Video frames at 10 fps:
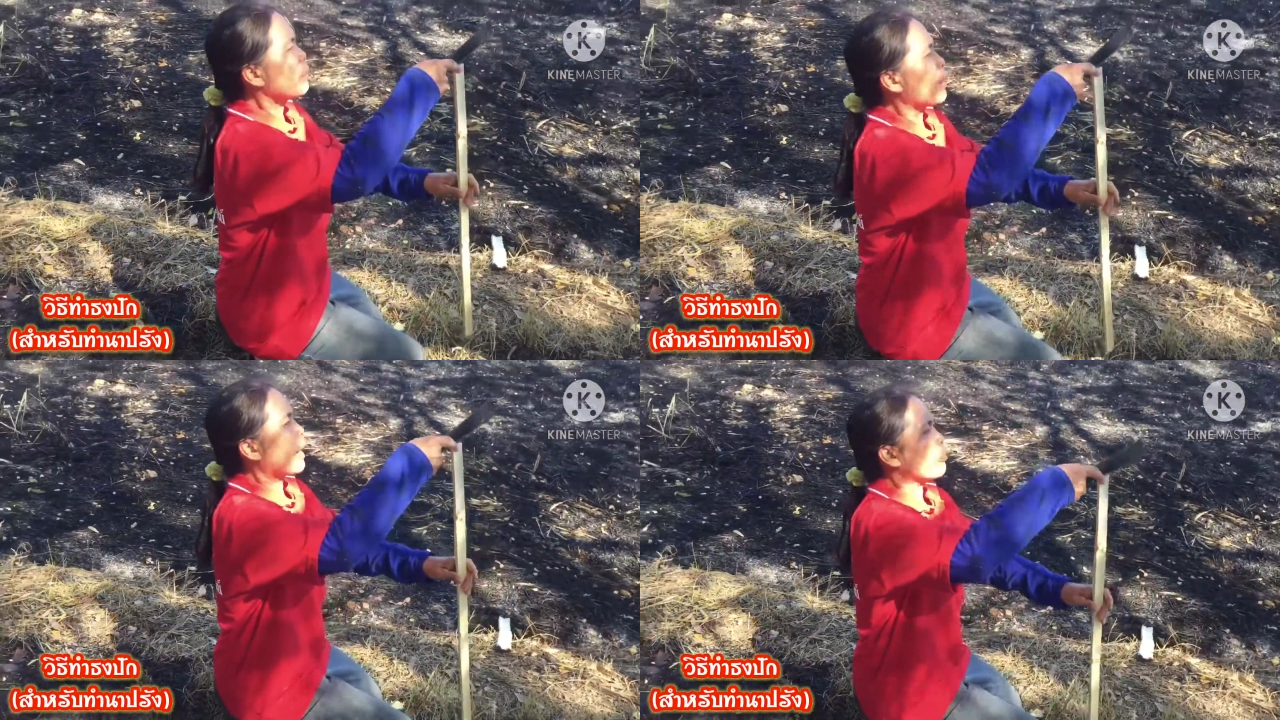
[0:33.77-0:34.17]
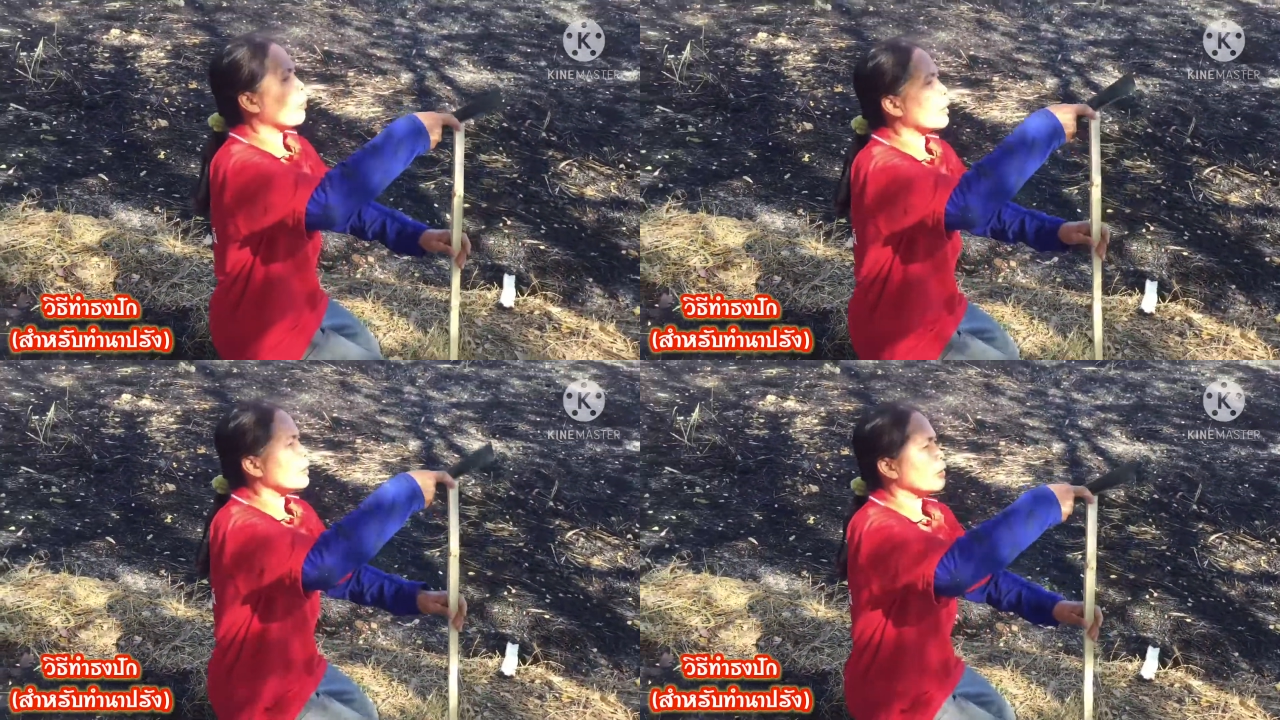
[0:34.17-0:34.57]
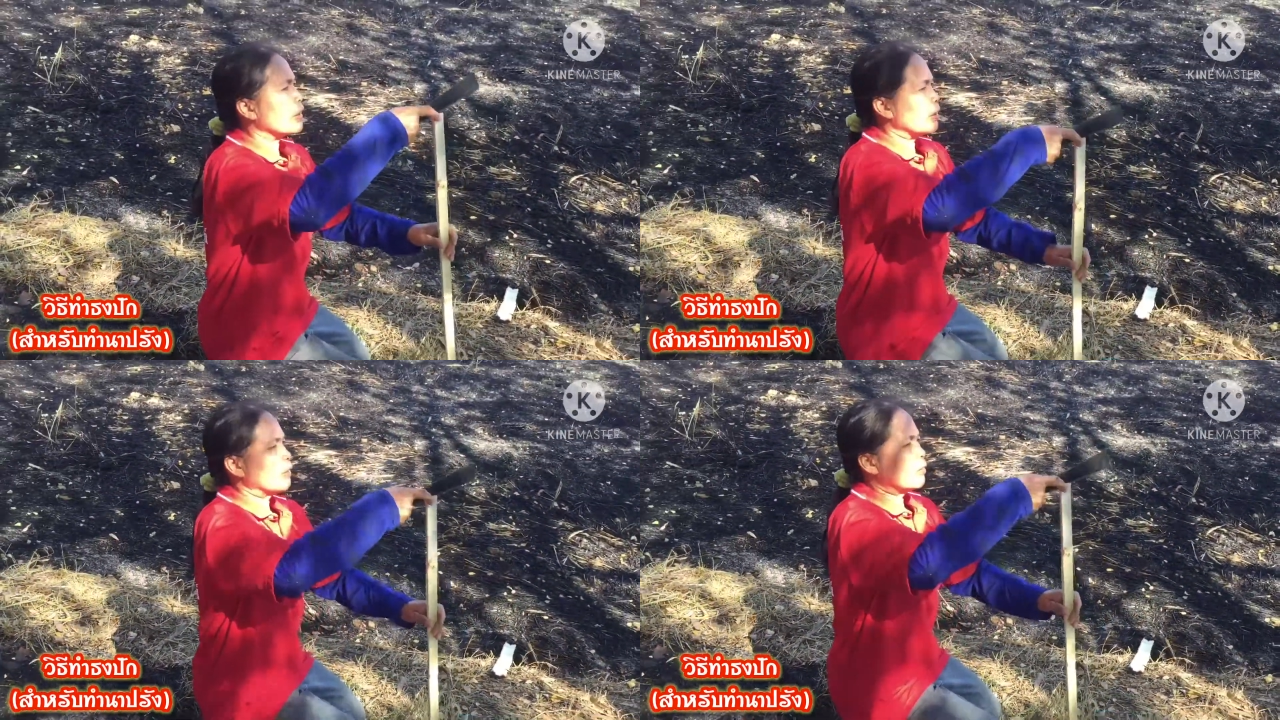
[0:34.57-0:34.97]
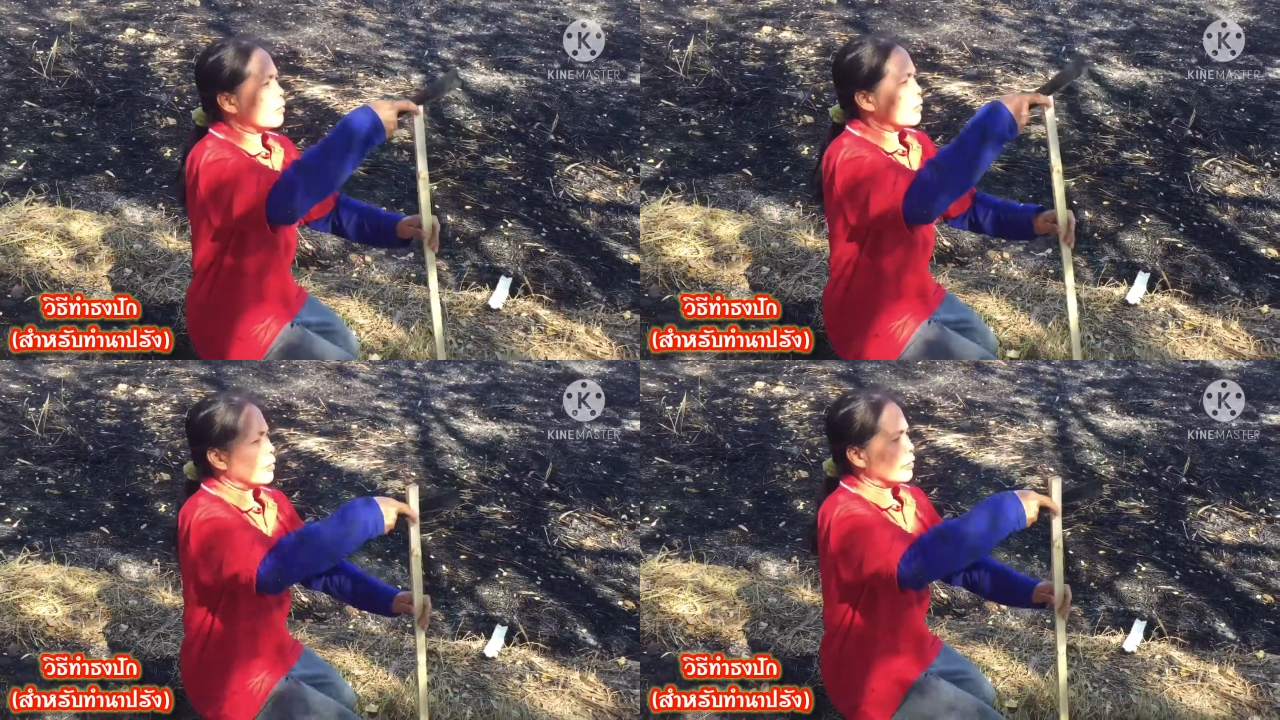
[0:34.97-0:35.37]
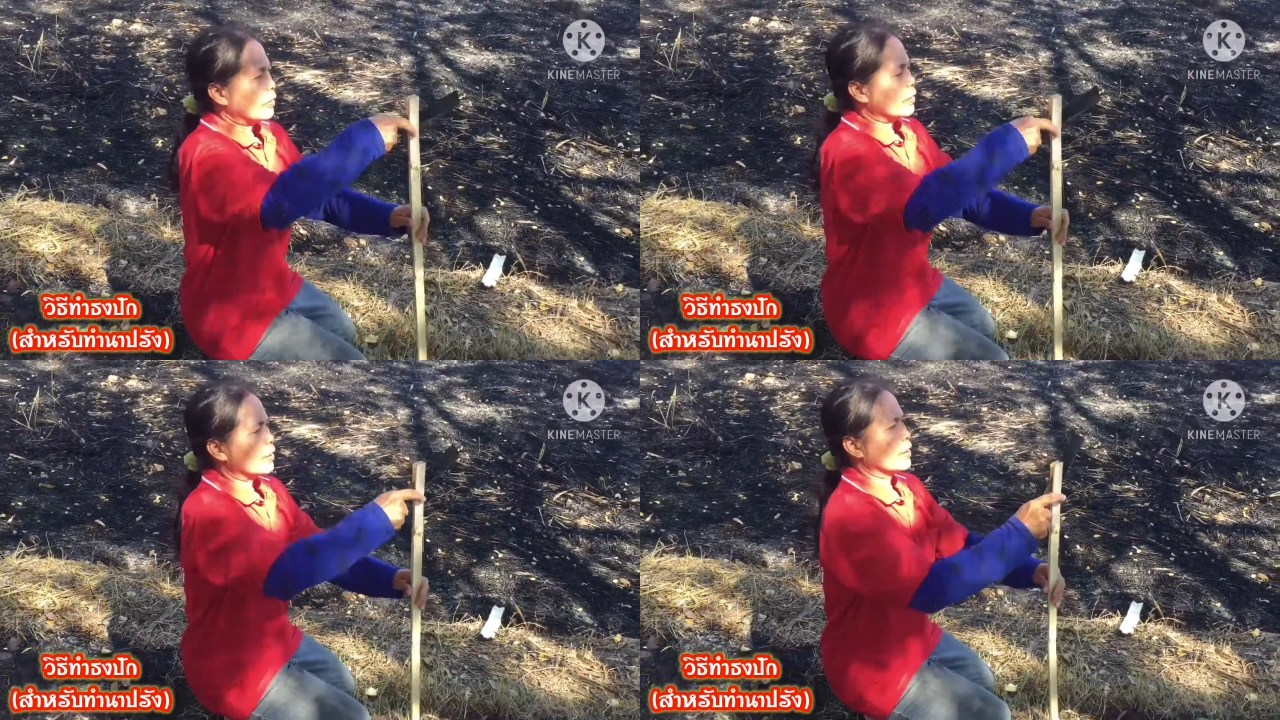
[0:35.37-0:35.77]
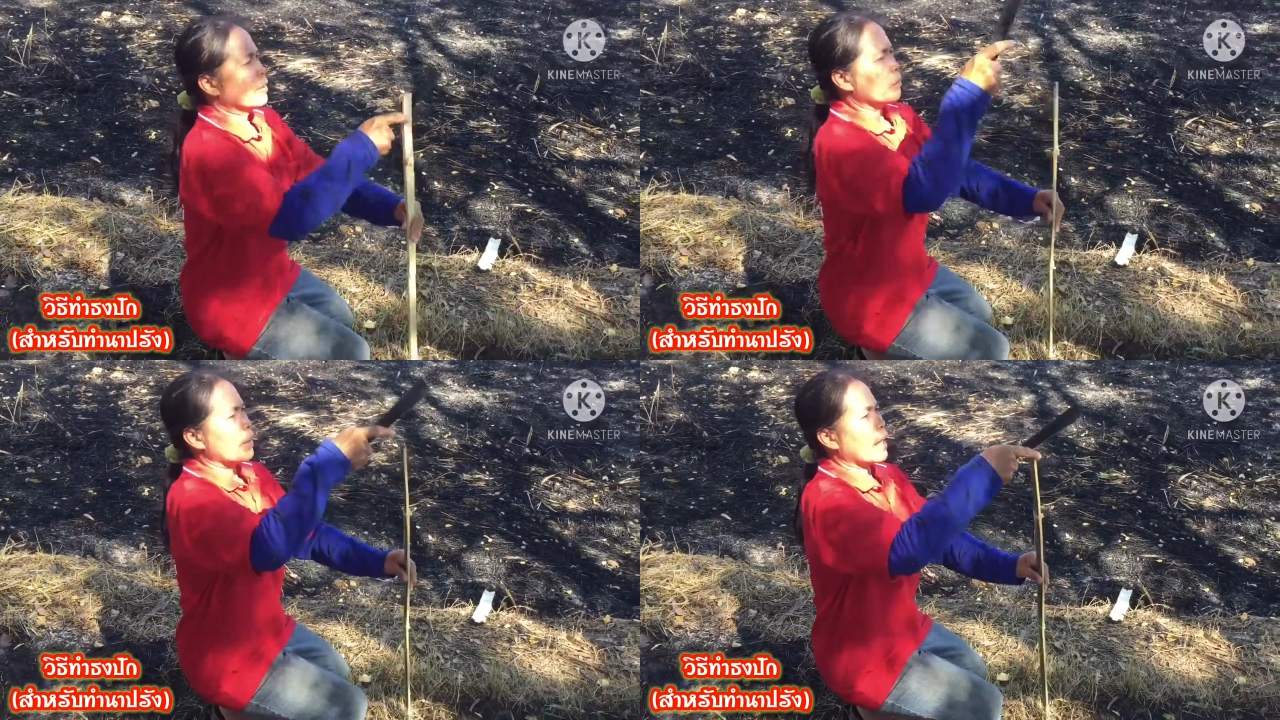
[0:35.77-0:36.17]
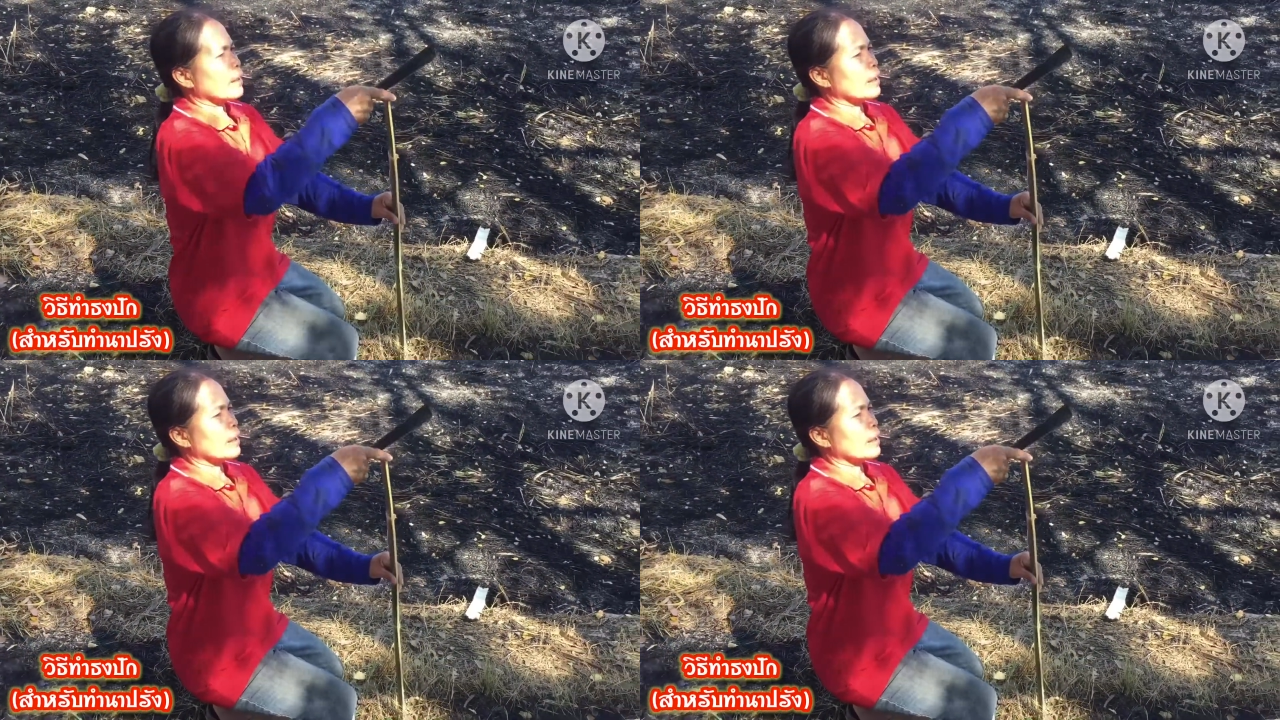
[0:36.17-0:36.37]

มาพาห่วงที่รถนี่พาง